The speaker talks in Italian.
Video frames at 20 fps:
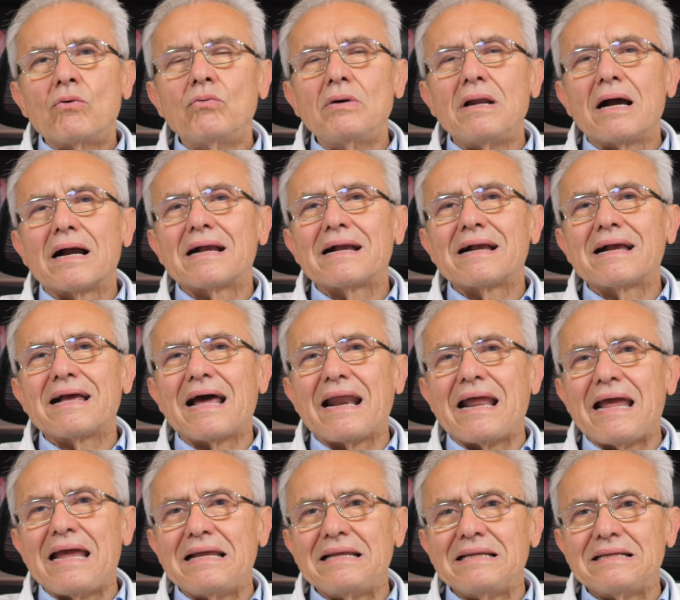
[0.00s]
una
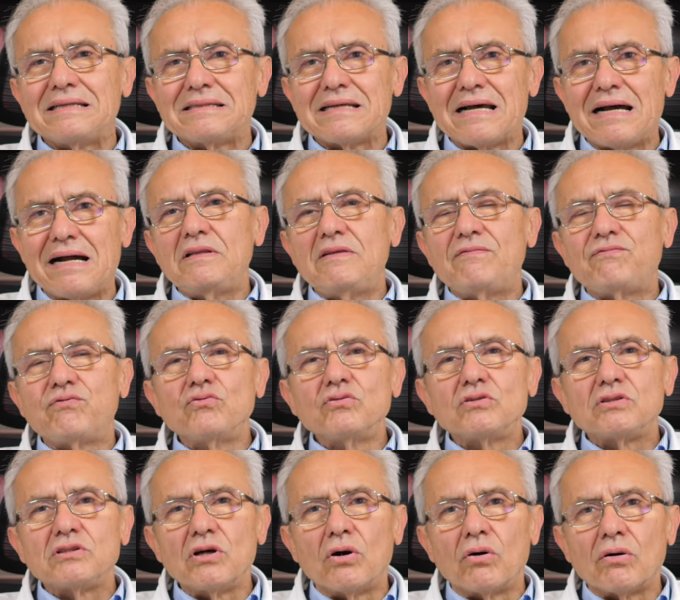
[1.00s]
carenza di
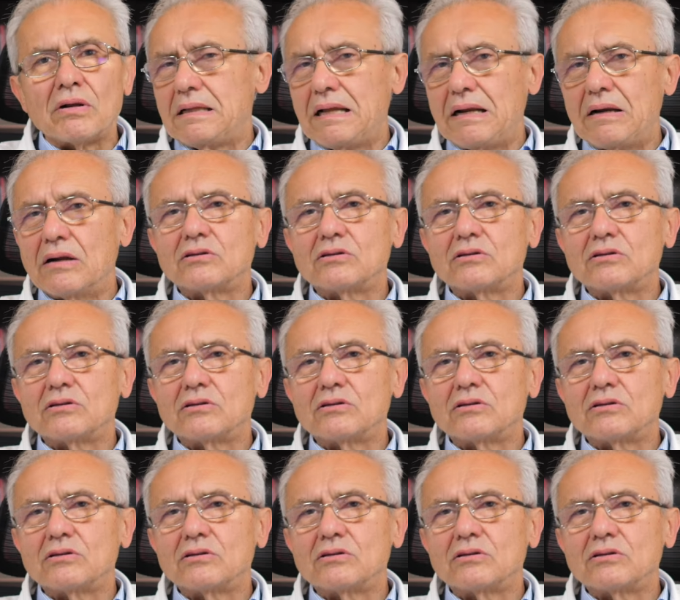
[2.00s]
funzione delle